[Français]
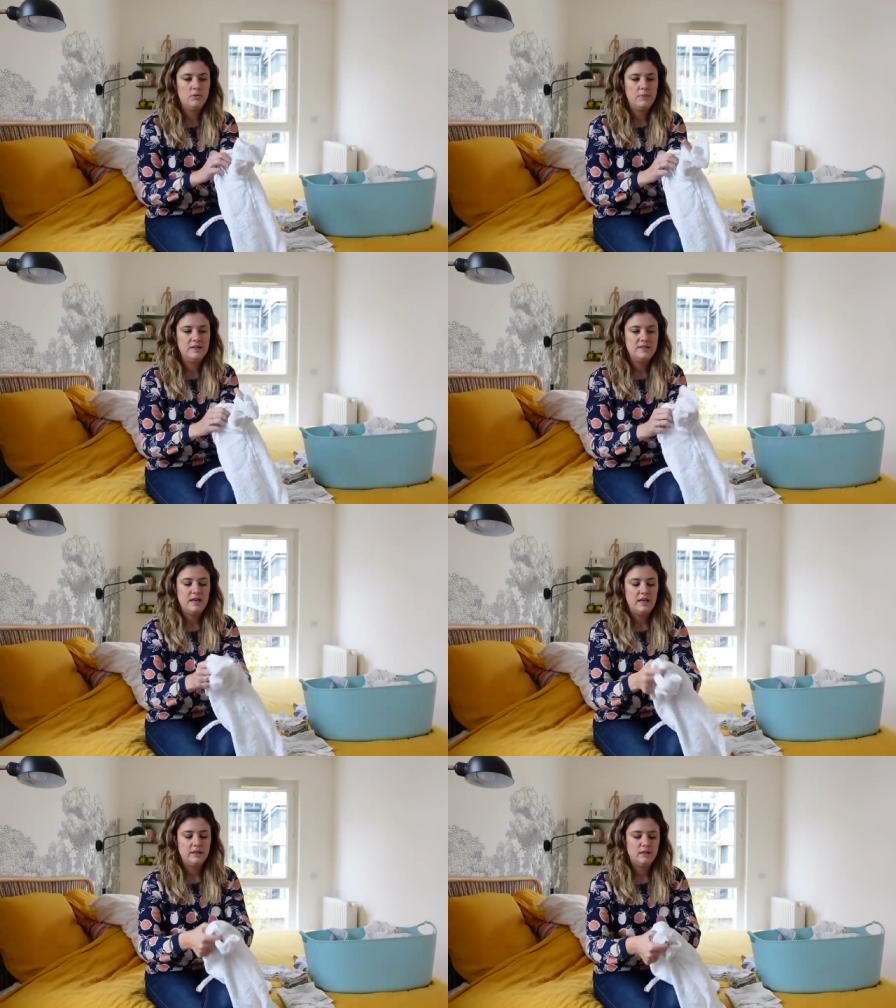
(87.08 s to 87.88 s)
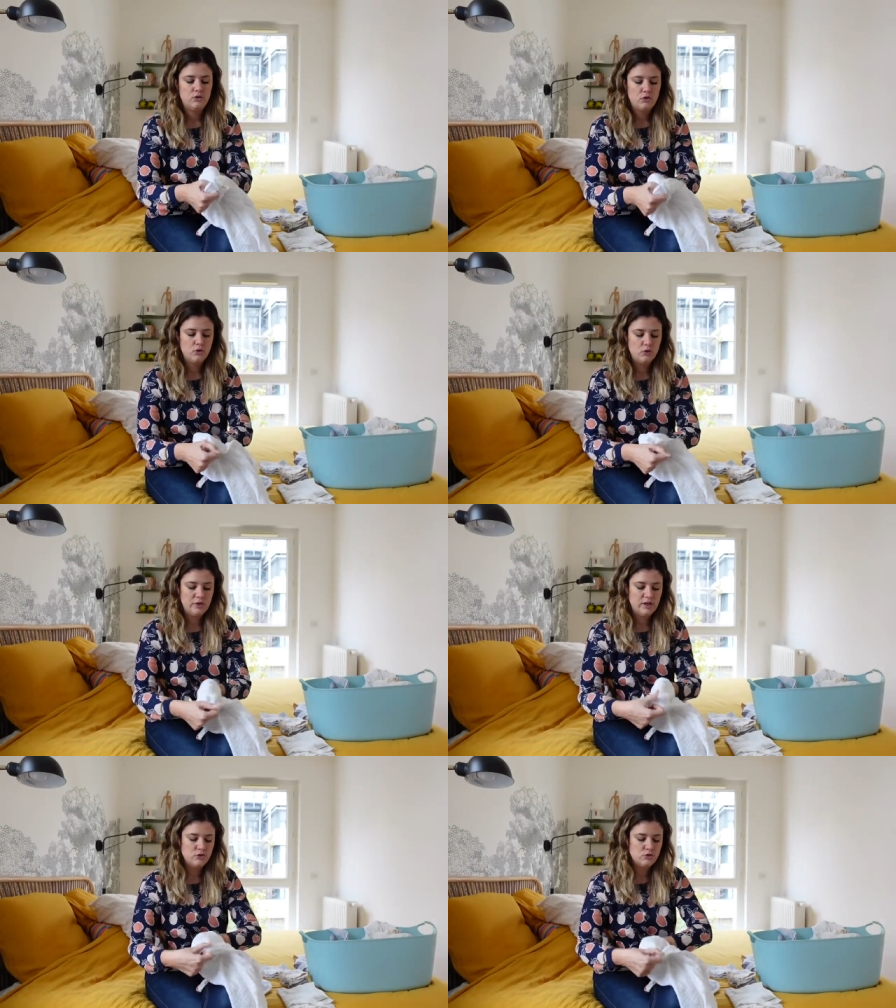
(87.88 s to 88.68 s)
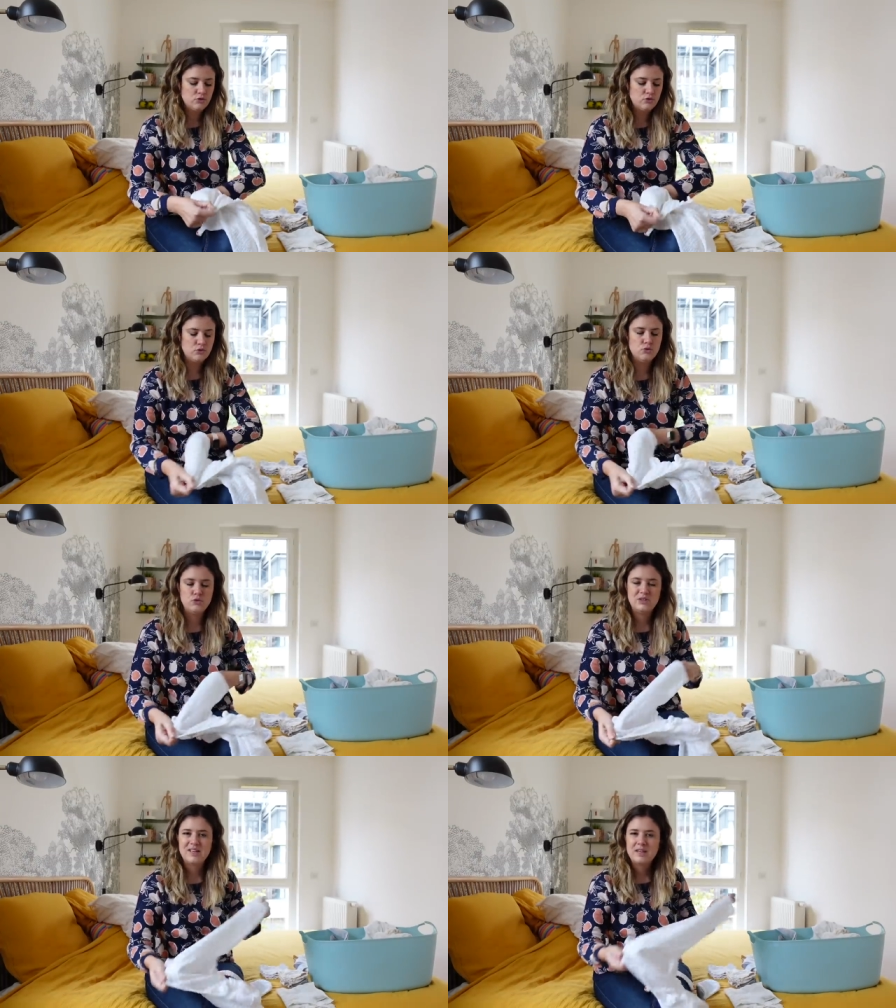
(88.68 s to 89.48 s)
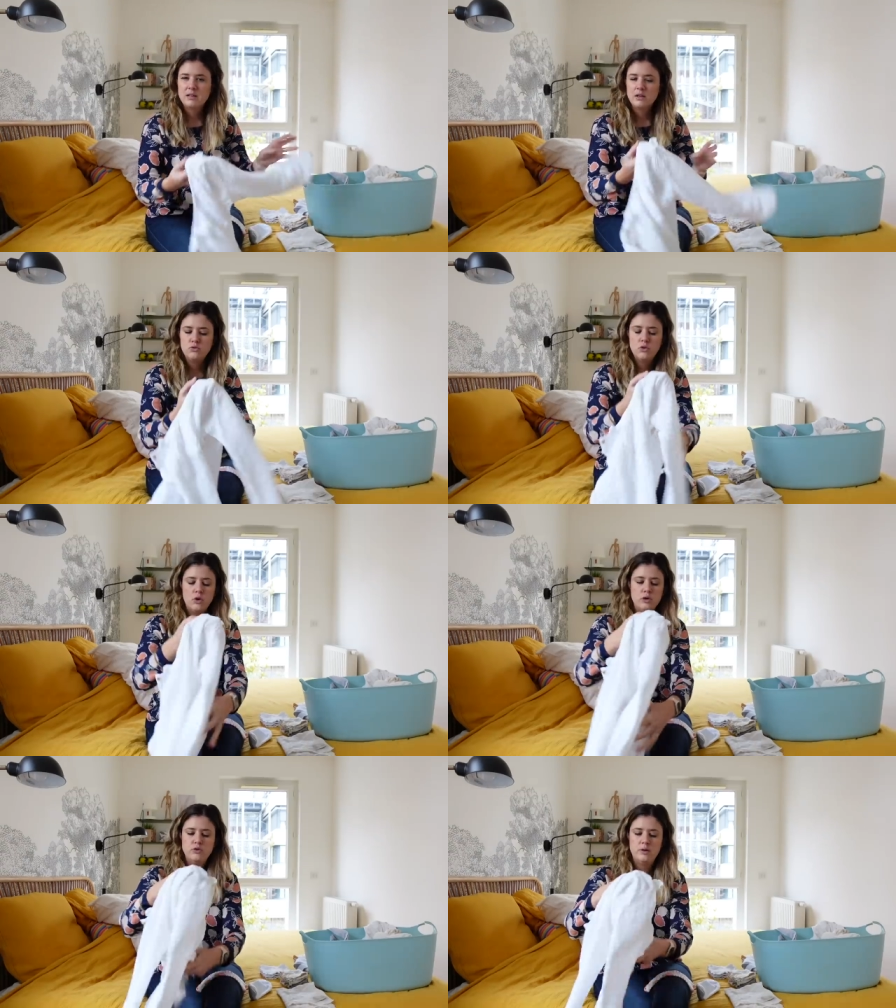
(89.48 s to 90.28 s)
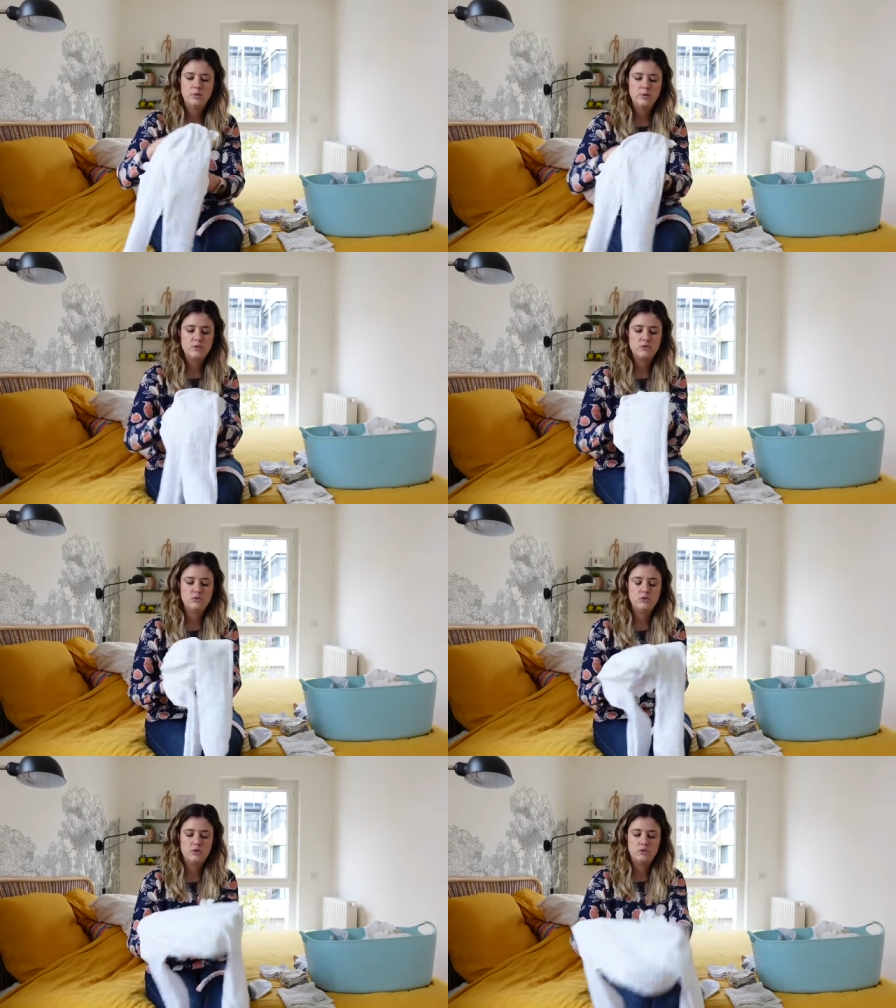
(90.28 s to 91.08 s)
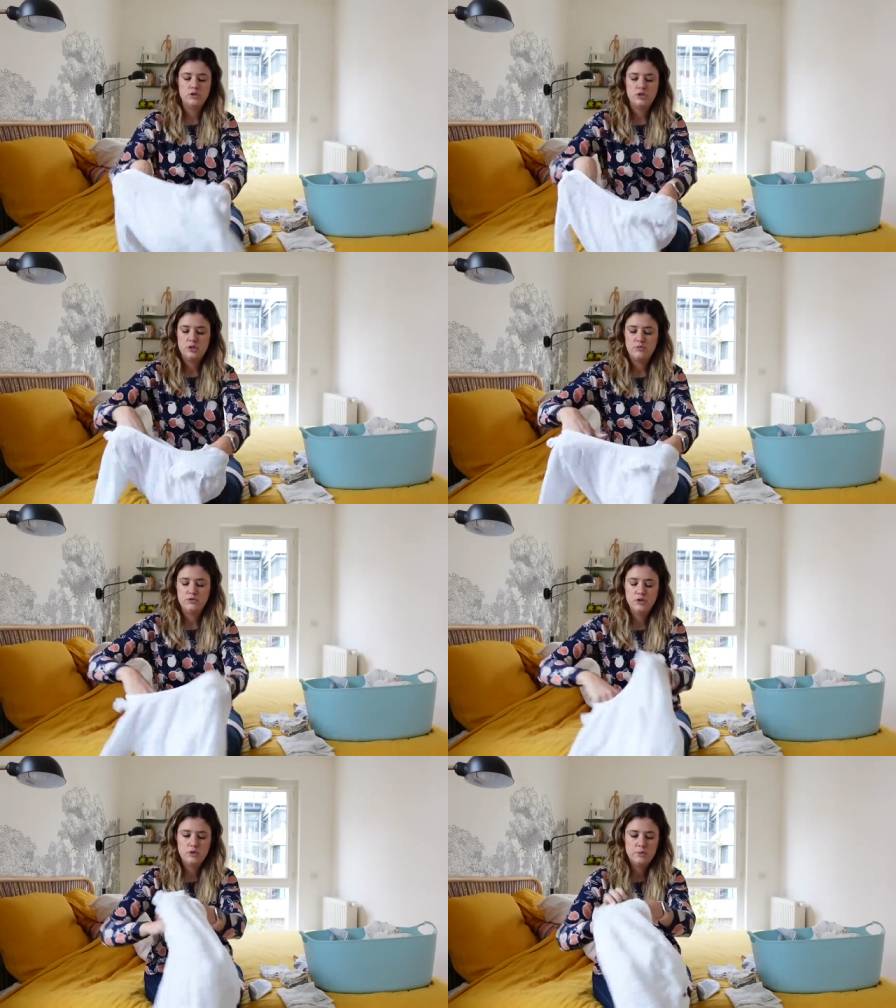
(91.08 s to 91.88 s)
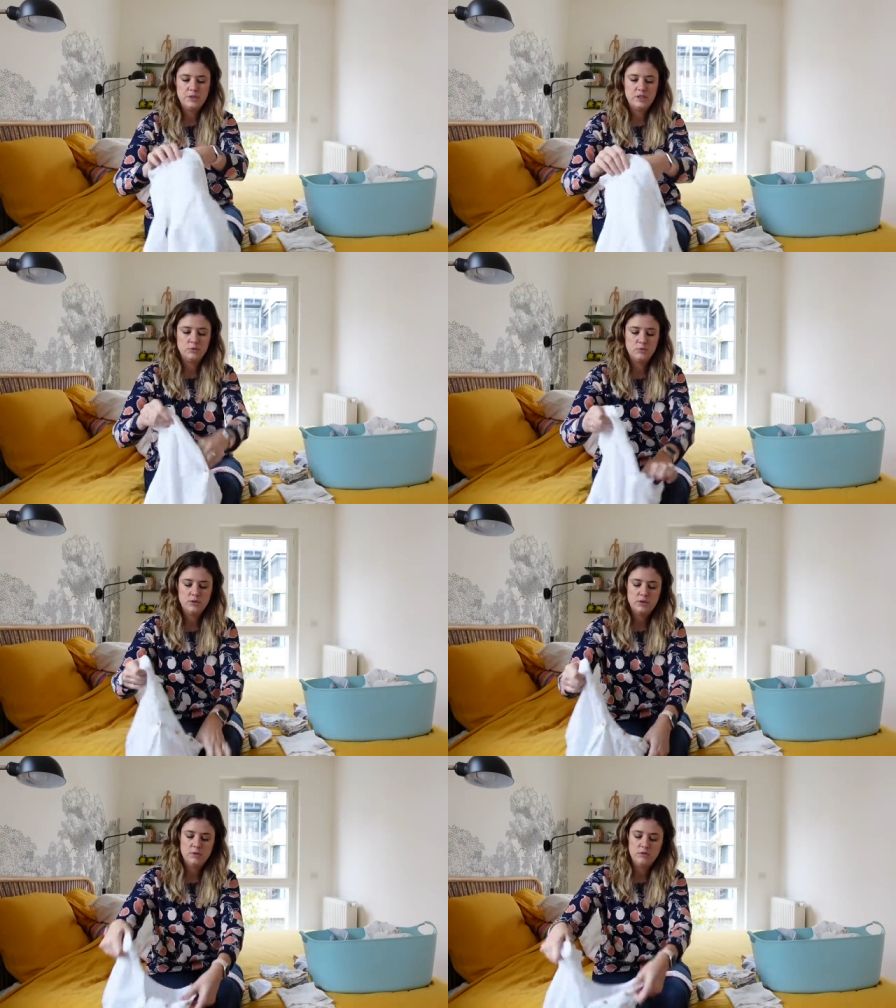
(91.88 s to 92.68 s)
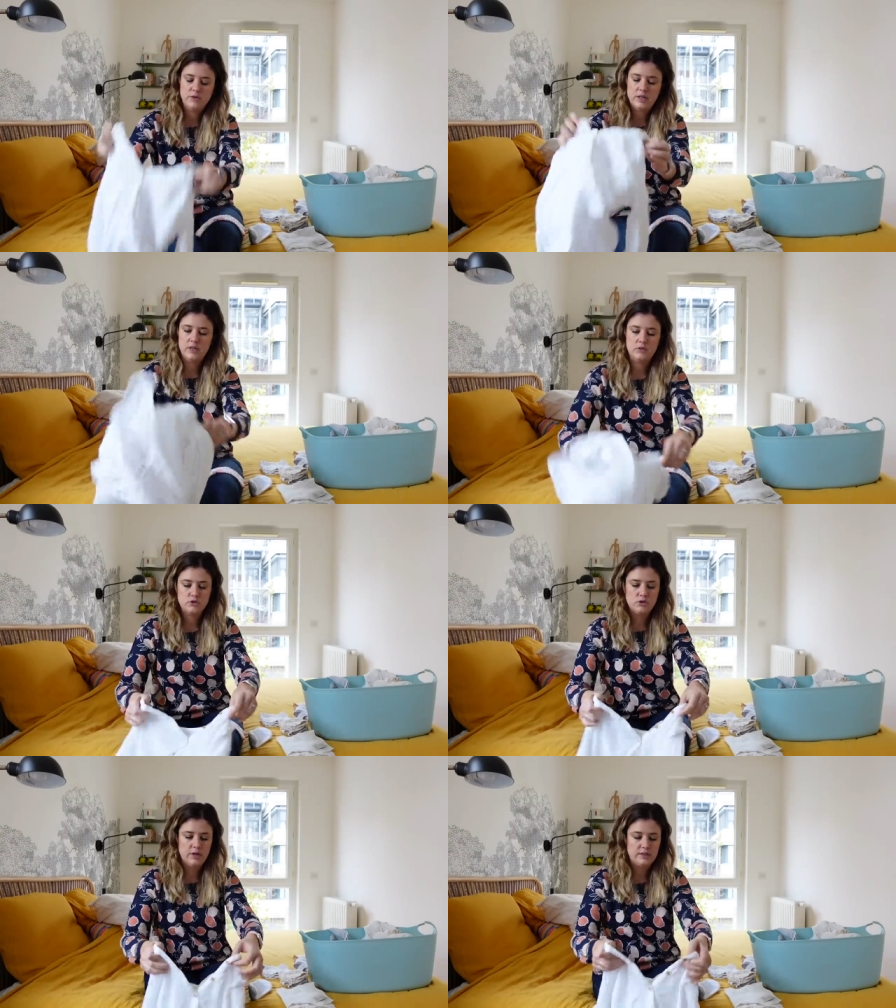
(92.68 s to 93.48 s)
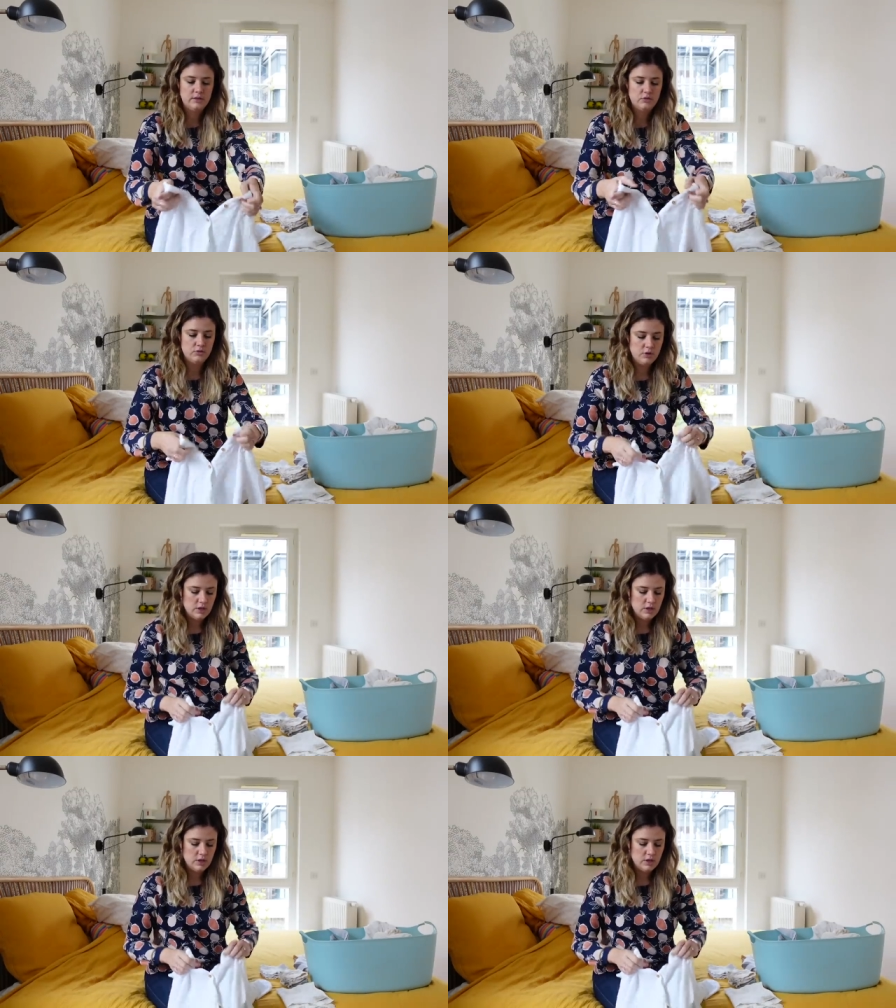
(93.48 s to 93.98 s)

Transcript: bah, ça a l'air d'être quelque chose de très très courant actuellement parce que j'ai plusieurs copines qui m'ont demandé de mes nouvelles et quand je leur ai dit que